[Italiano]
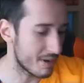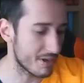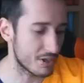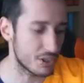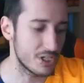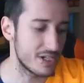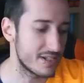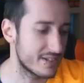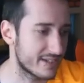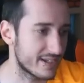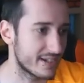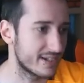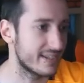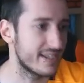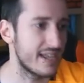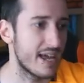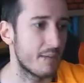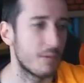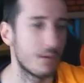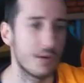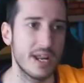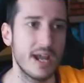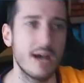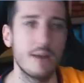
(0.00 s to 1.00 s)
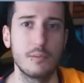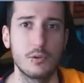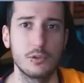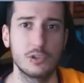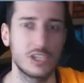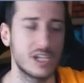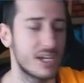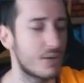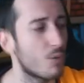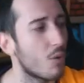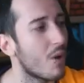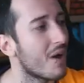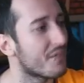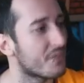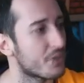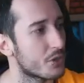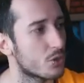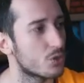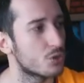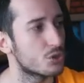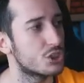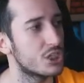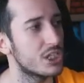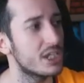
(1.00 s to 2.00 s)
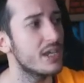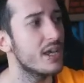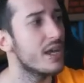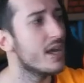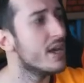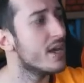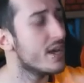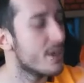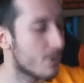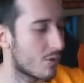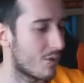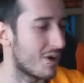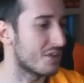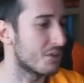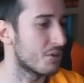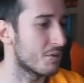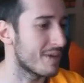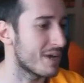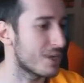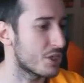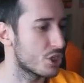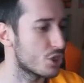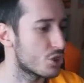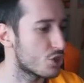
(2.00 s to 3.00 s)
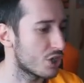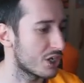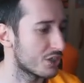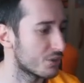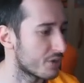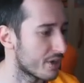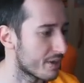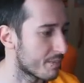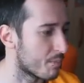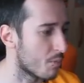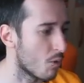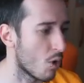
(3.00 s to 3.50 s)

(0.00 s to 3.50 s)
Prima ci riscaldiamo, ne apro 3-4 così, quando mi esce il giocatore